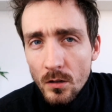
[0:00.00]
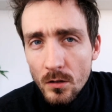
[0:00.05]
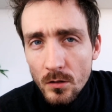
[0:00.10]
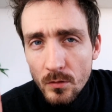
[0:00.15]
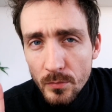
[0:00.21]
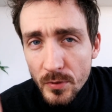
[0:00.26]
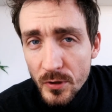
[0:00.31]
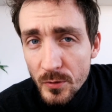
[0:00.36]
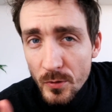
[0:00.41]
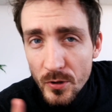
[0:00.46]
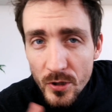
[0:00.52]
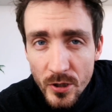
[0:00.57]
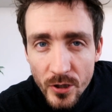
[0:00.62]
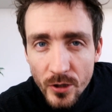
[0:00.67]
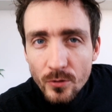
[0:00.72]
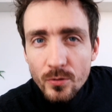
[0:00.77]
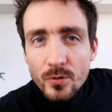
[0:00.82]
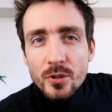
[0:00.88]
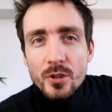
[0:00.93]
E, być może
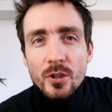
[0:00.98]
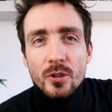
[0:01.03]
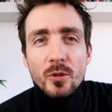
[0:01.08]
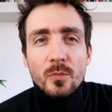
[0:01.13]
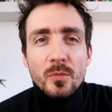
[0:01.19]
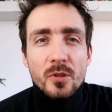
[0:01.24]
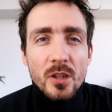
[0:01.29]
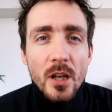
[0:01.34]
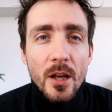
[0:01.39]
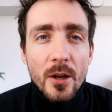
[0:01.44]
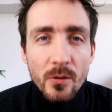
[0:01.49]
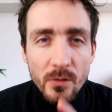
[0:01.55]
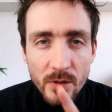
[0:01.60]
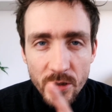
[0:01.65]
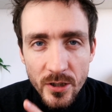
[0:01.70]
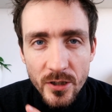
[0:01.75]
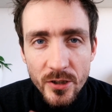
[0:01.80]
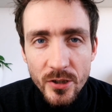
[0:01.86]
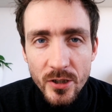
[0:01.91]
niektórzy się domyślają,
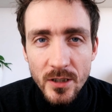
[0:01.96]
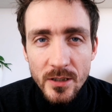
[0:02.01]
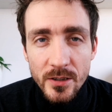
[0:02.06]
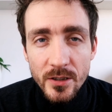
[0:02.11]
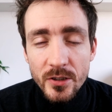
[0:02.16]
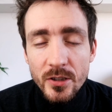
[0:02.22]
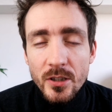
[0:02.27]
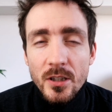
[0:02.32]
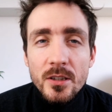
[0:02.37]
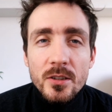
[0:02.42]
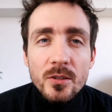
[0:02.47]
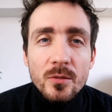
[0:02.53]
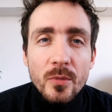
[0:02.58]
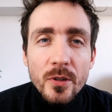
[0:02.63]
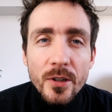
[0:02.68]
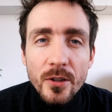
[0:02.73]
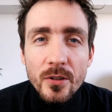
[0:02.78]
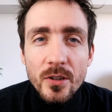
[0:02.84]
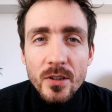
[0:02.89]
jeżeli śledzą
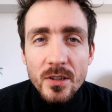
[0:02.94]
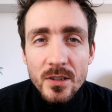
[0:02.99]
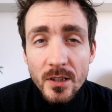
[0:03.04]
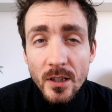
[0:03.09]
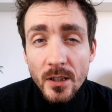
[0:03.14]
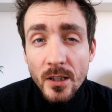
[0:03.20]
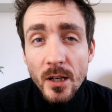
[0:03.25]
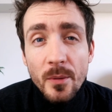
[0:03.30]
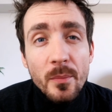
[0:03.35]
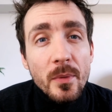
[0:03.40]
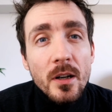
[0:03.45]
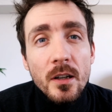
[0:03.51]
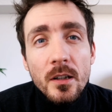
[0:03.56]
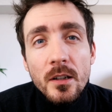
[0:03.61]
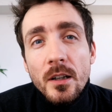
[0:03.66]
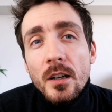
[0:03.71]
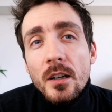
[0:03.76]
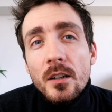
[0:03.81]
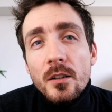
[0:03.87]
mojego
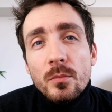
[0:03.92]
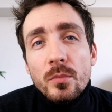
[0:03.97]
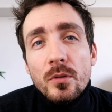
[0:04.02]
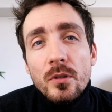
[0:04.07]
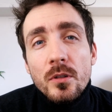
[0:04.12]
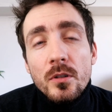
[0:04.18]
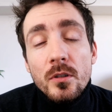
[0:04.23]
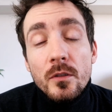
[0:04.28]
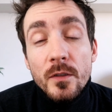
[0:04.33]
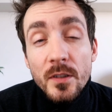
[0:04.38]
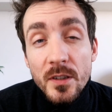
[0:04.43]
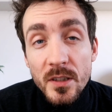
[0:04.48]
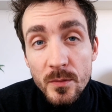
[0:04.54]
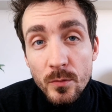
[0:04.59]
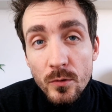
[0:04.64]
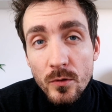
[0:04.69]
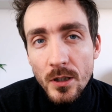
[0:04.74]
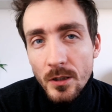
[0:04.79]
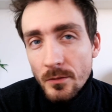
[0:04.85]
Instagrama albo
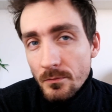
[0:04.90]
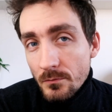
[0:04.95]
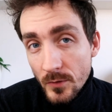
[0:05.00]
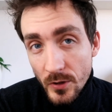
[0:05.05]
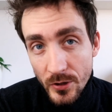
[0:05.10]
Facebooka,